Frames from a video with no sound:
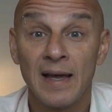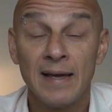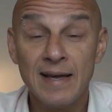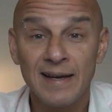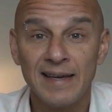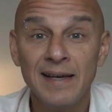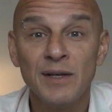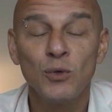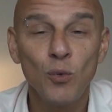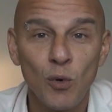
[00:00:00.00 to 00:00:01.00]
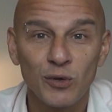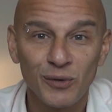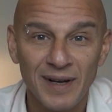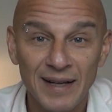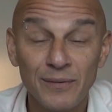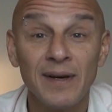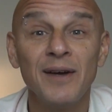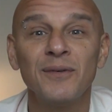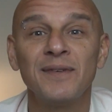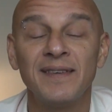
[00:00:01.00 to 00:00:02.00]
E aqui, do outro lado,
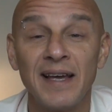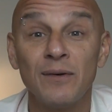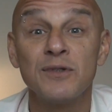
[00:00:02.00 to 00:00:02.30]
eu tenho